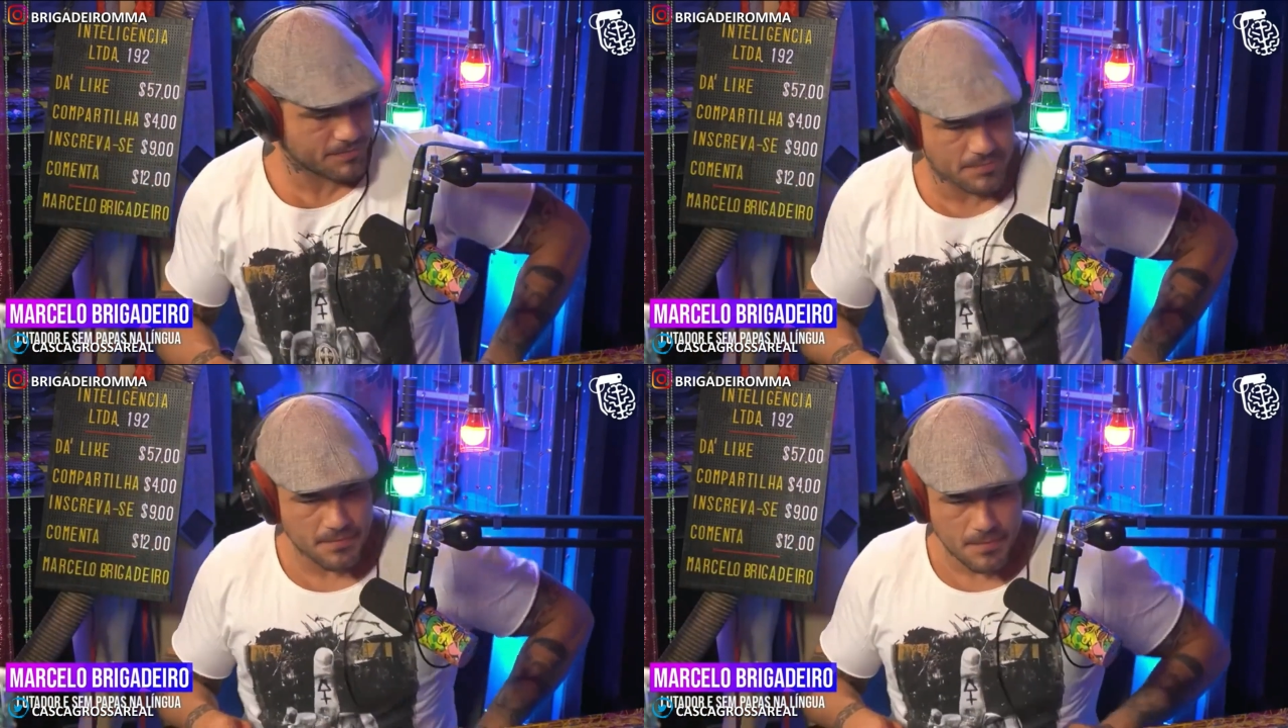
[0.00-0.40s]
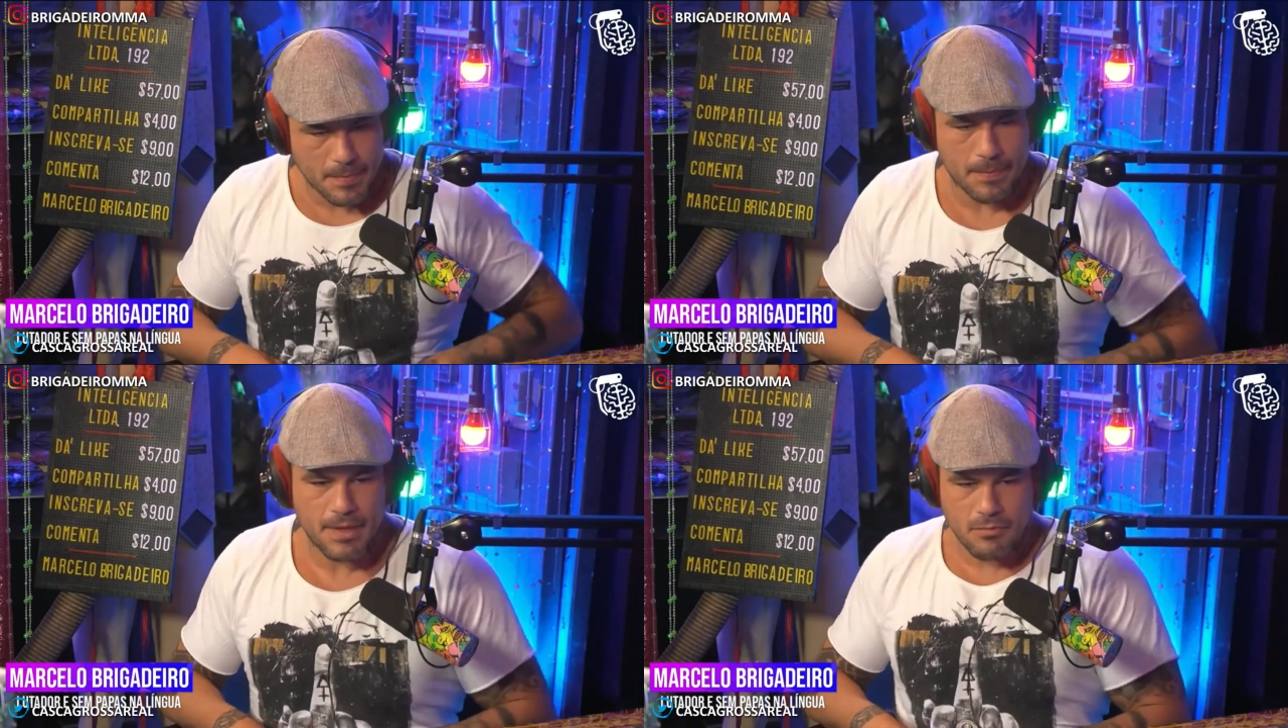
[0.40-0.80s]
Pode
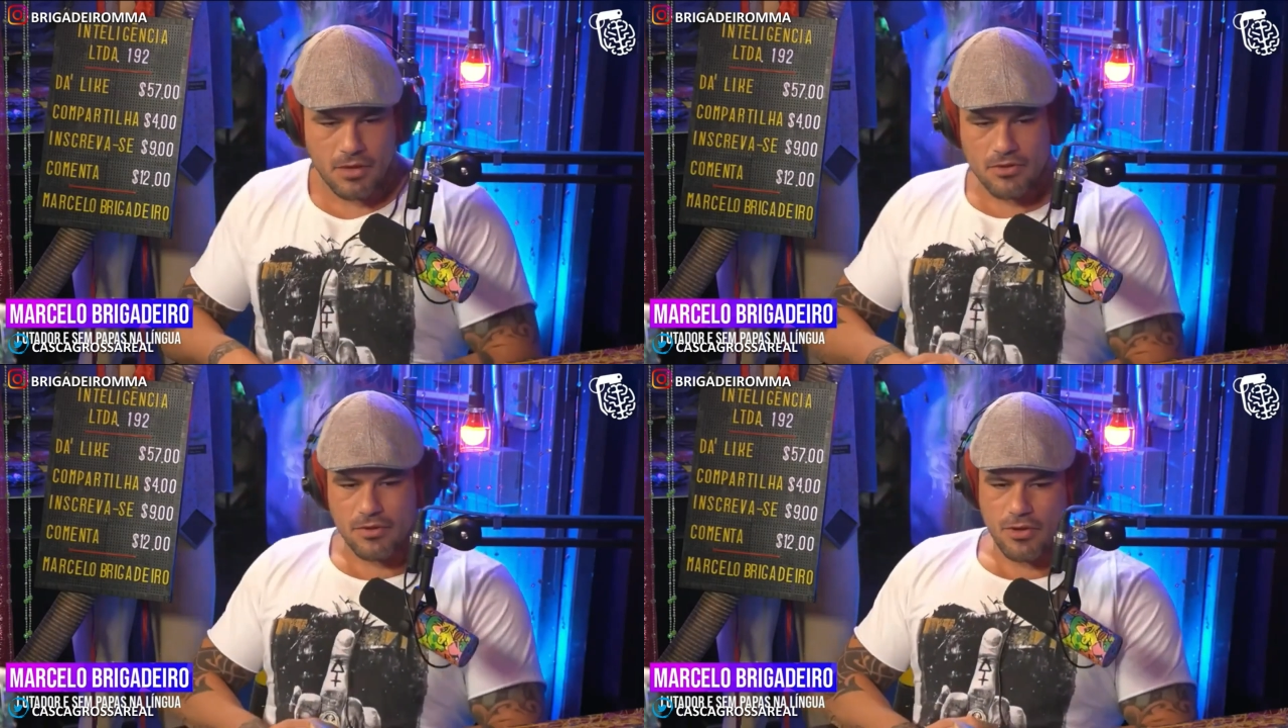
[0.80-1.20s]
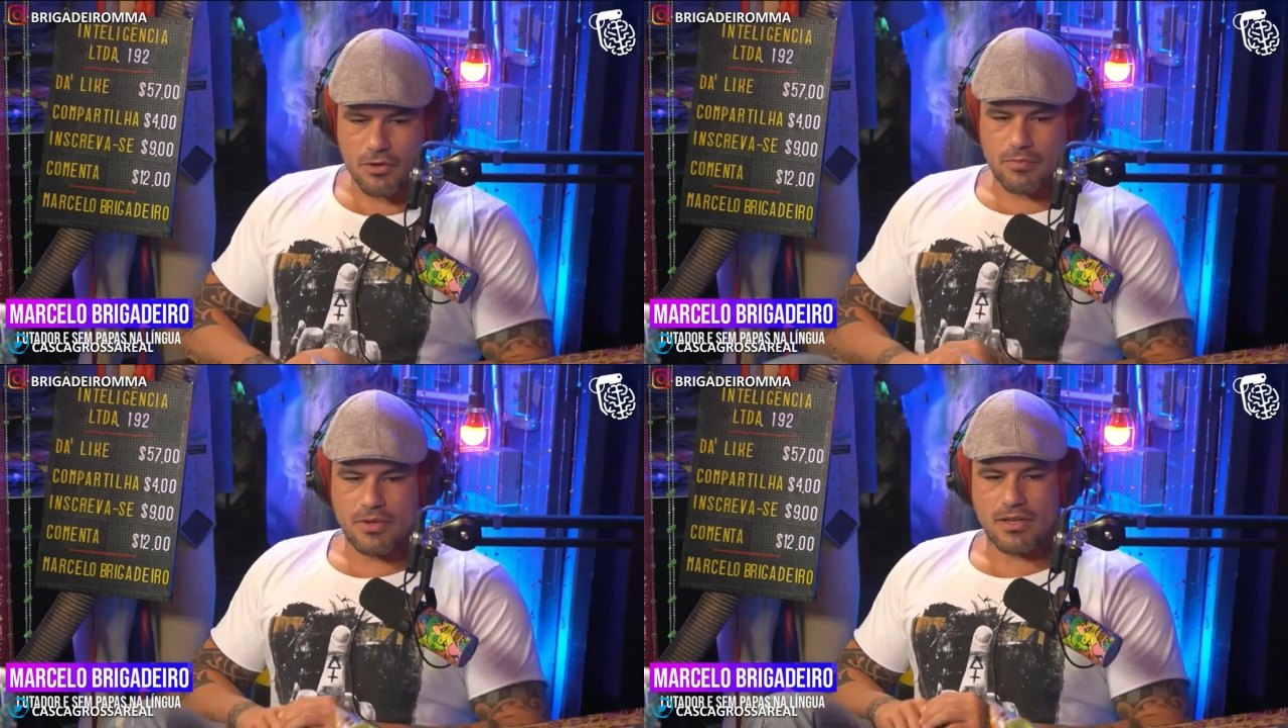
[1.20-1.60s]
rasgar? Pode,
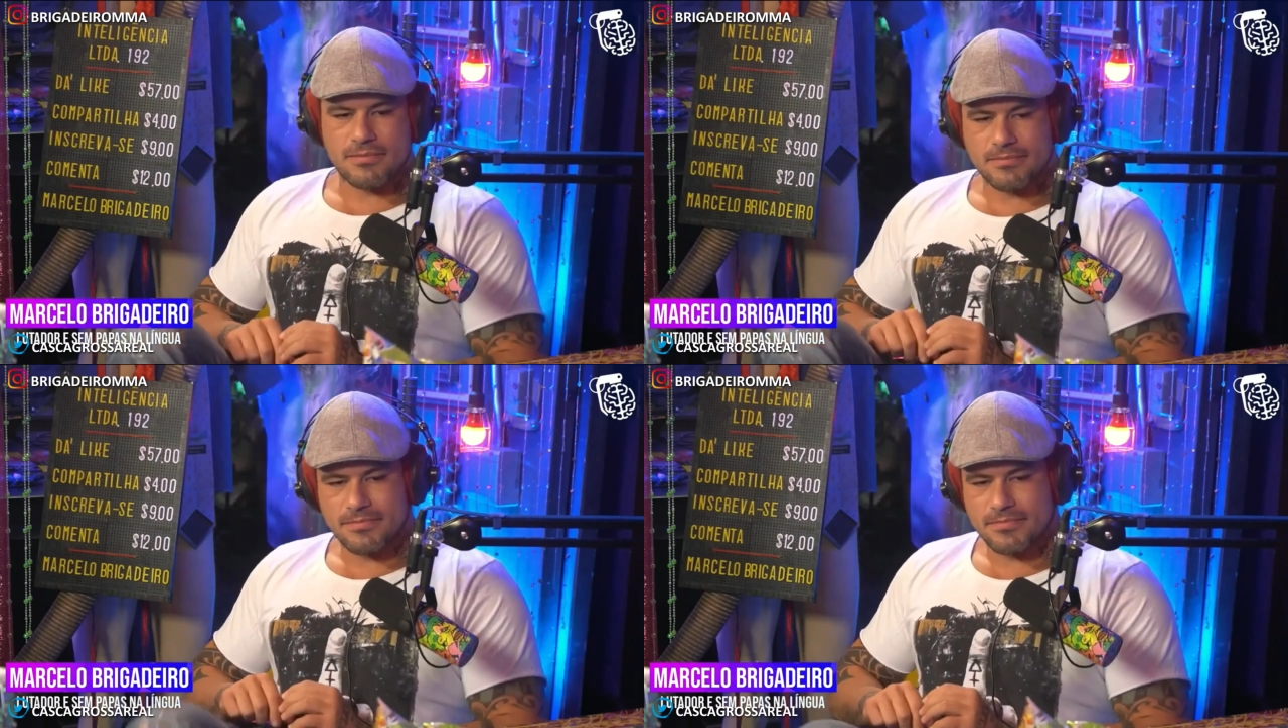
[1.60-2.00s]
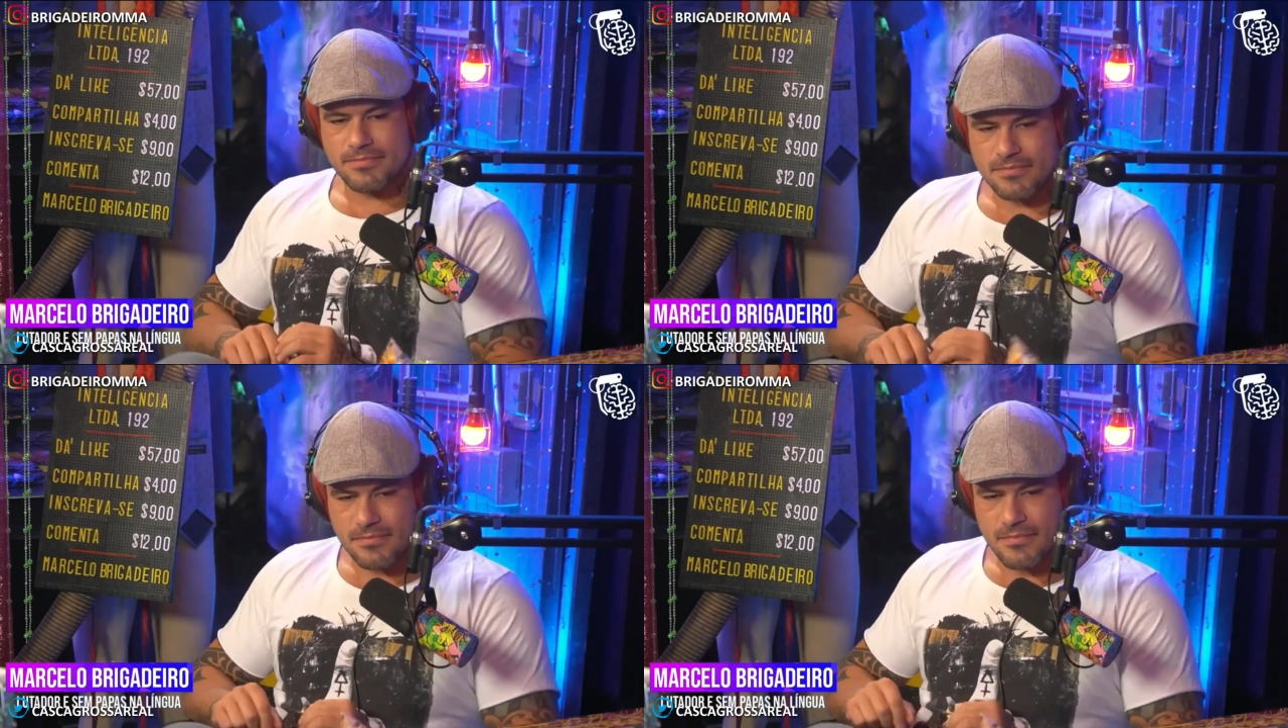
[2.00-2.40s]
lógico, porra.
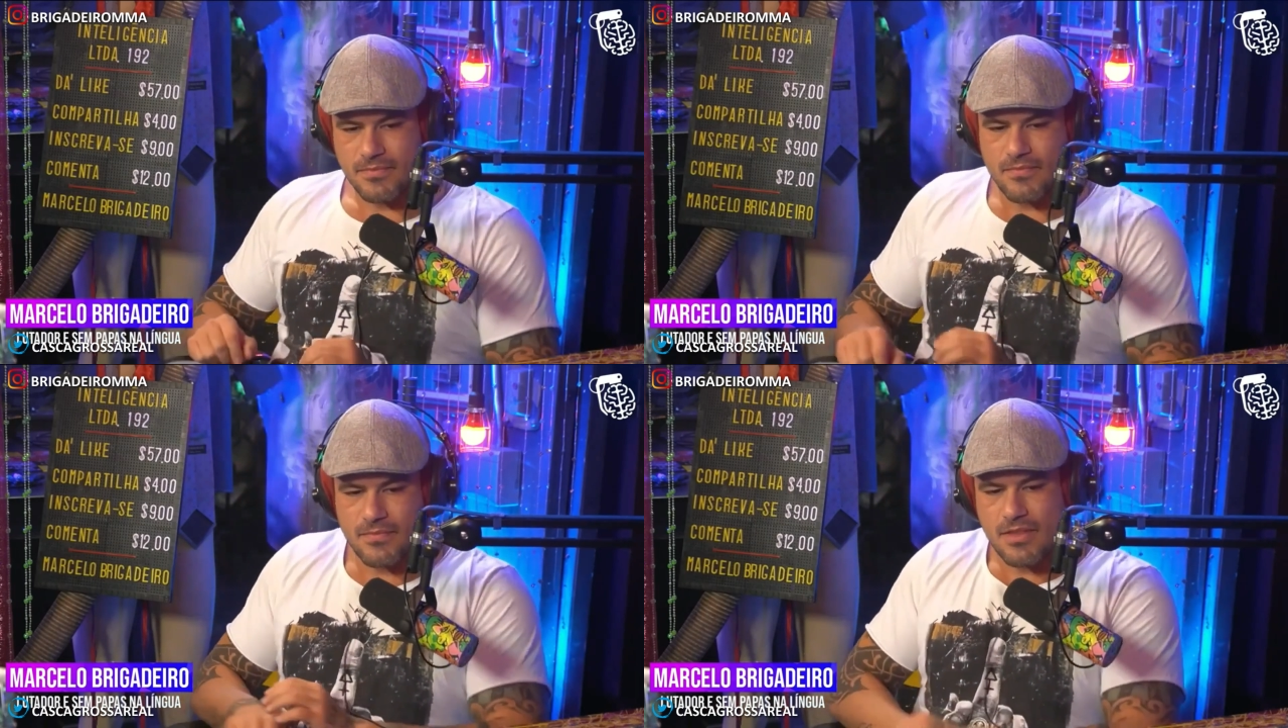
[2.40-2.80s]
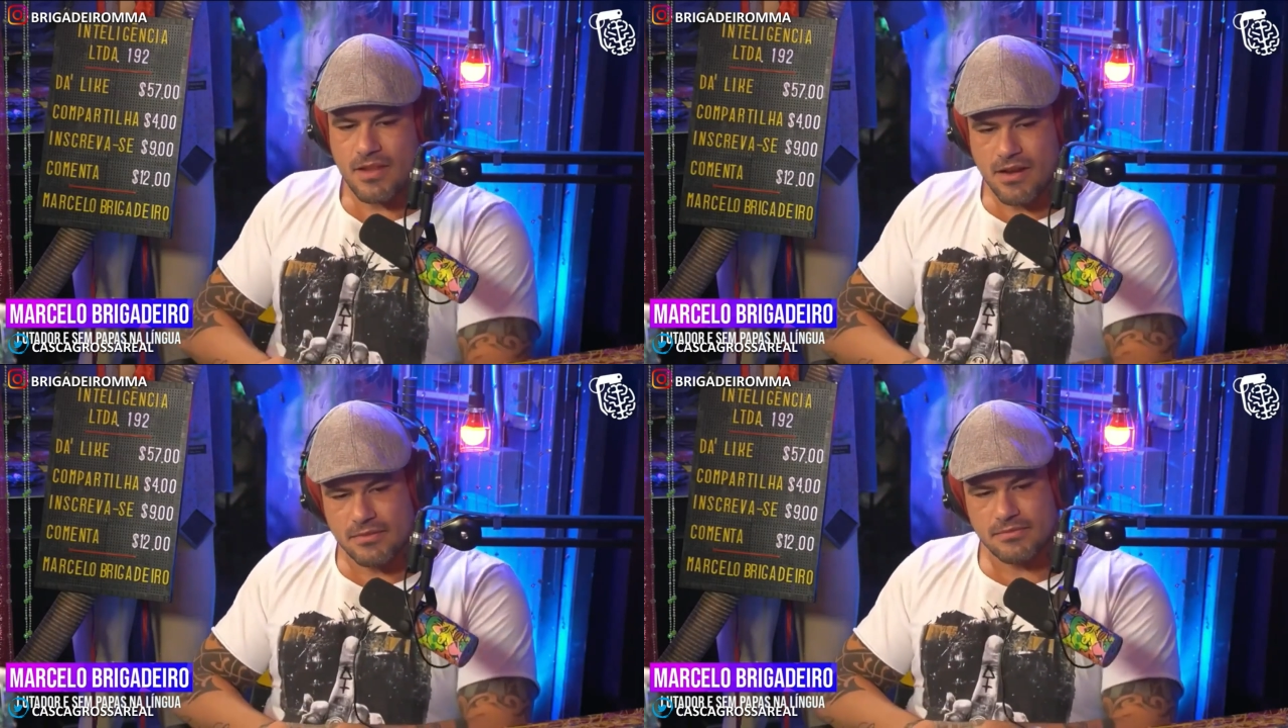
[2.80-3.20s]
Cara, eu não
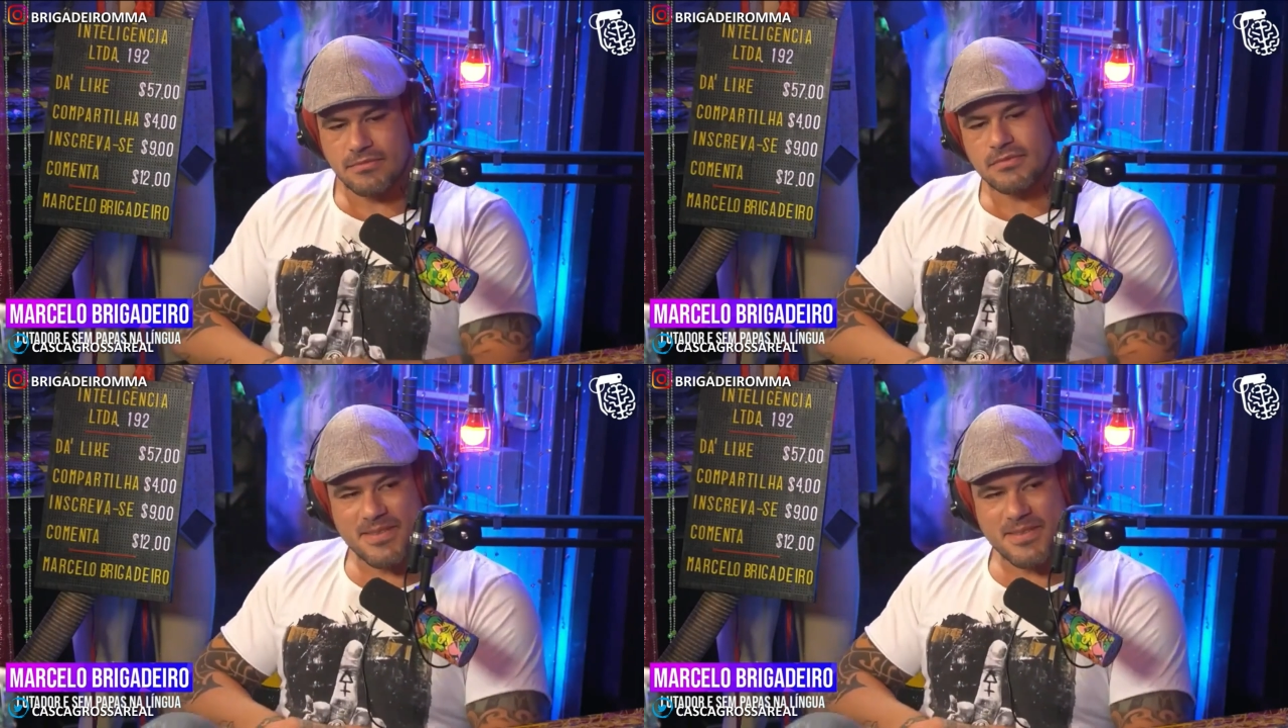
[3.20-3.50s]
lembro qual que foi.